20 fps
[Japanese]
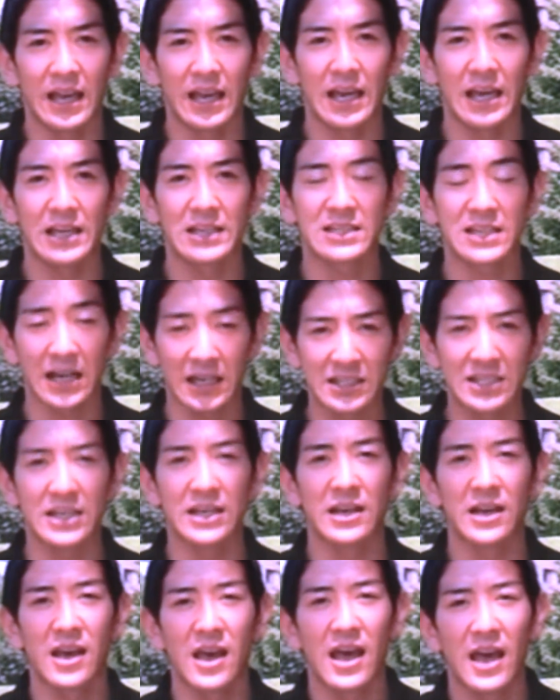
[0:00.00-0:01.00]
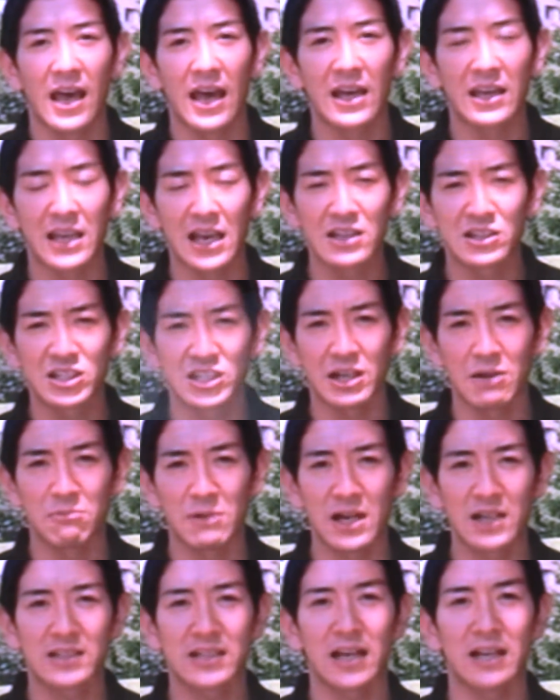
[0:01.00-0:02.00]
えしかし、え現地で
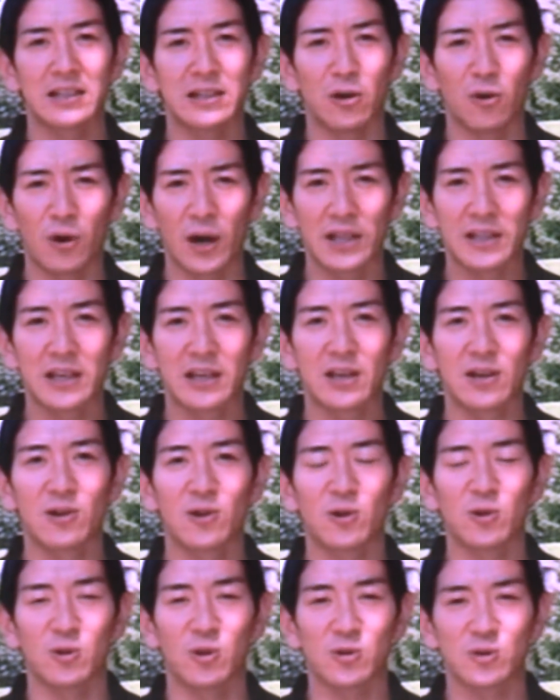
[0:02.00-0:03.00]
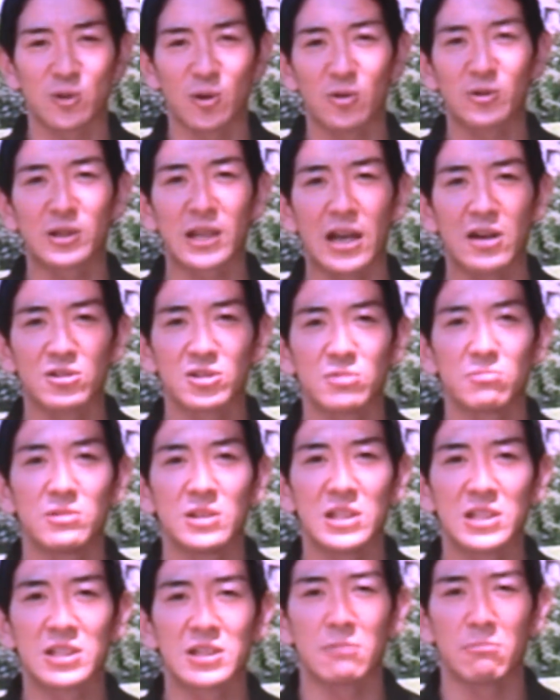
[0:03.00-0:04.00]
皆さんにお会いできることをすごく楽しみ
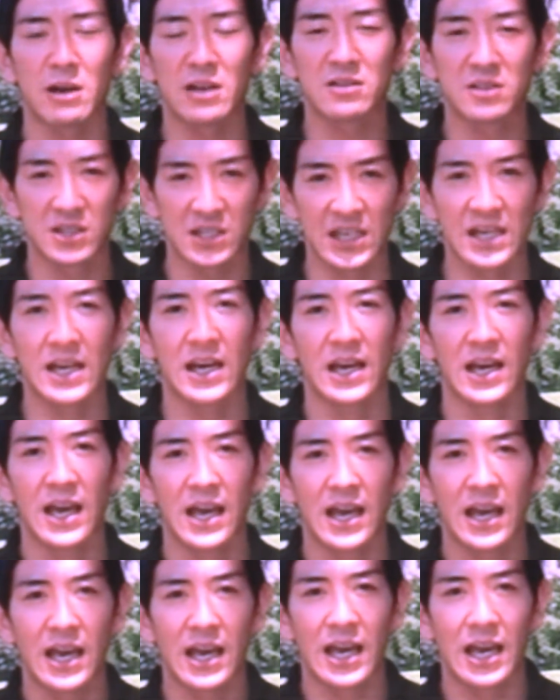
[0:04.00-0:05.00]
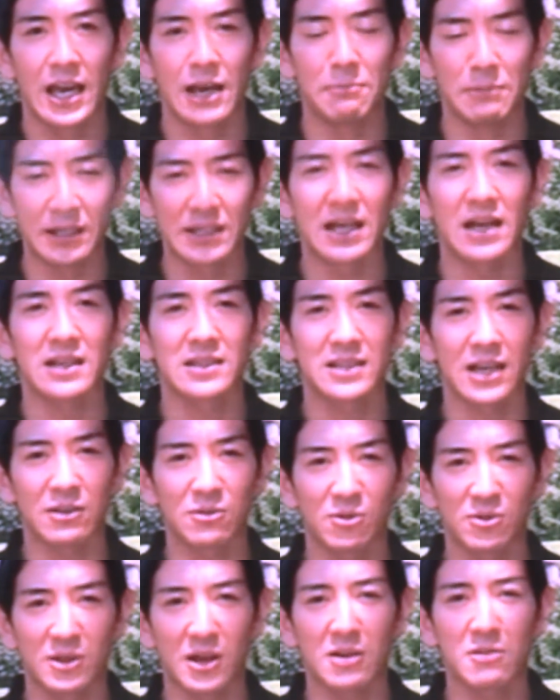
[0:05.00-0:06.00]
にしてますしまた佐
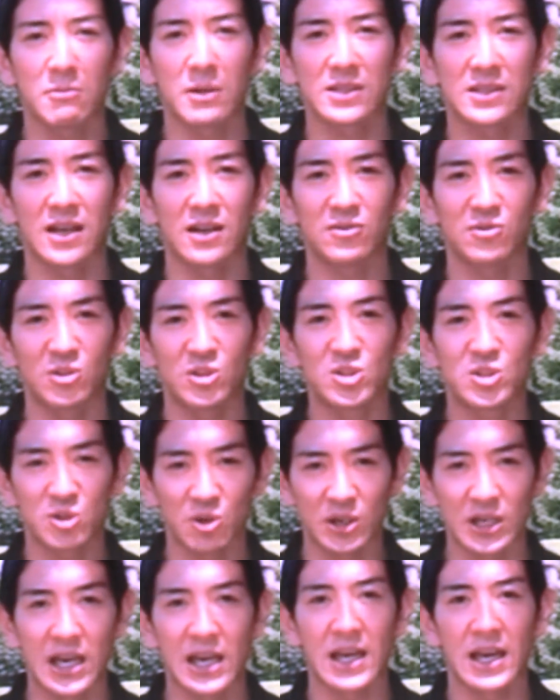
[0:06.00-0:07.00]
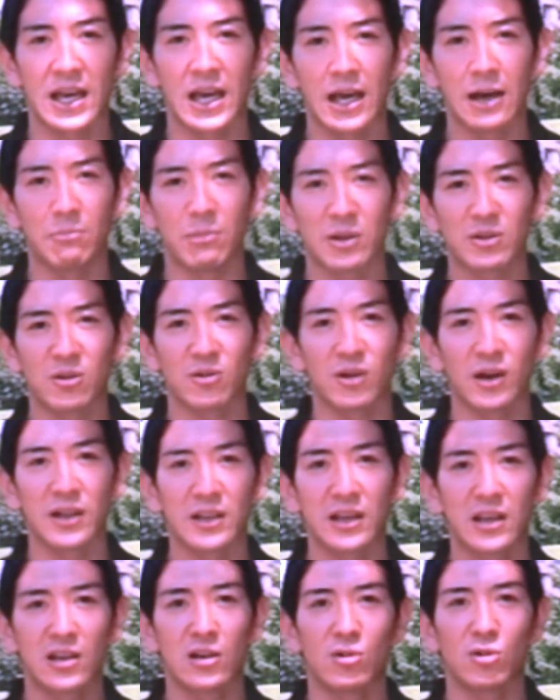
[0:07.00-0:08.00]
藤拓磨さんと一緒にバトルが
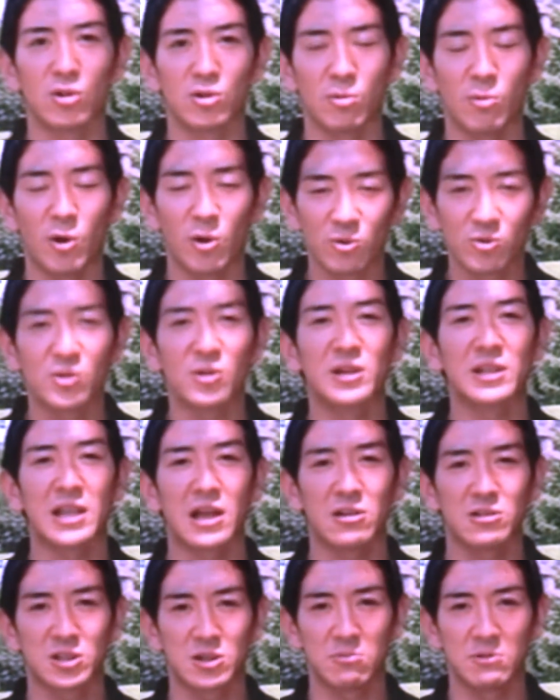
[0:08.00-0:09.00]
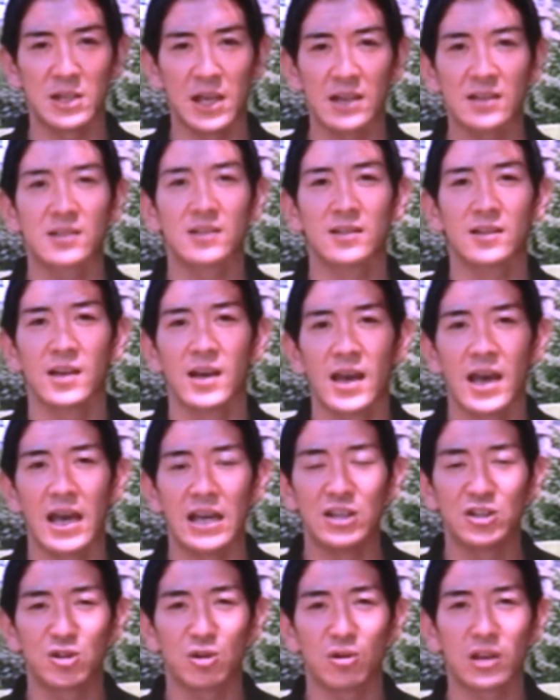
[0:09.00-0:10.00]
できることも本当に楽しみです。
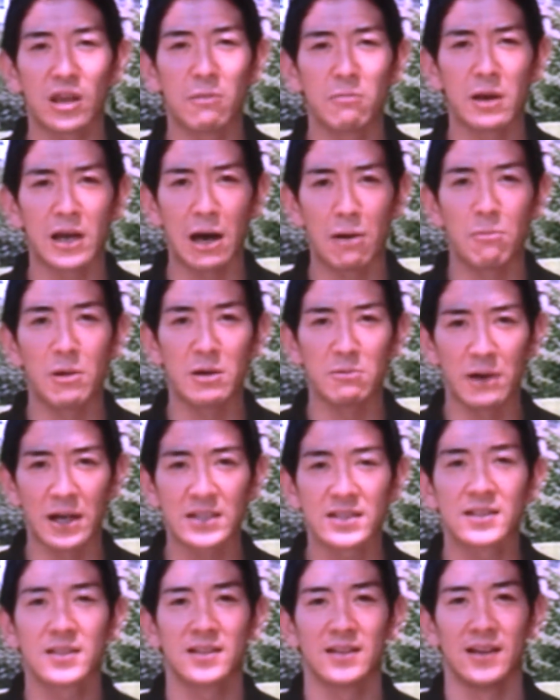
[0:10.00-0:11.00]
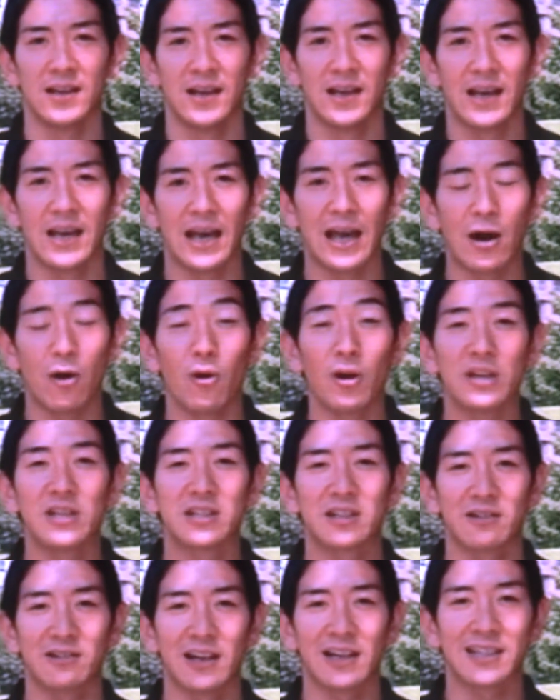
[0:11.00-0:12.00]
一生懸命頑張ります応援
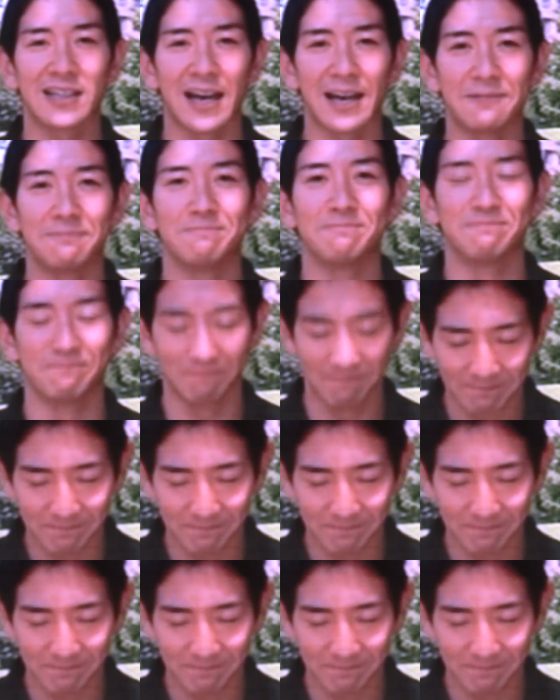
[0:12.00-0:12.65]
してください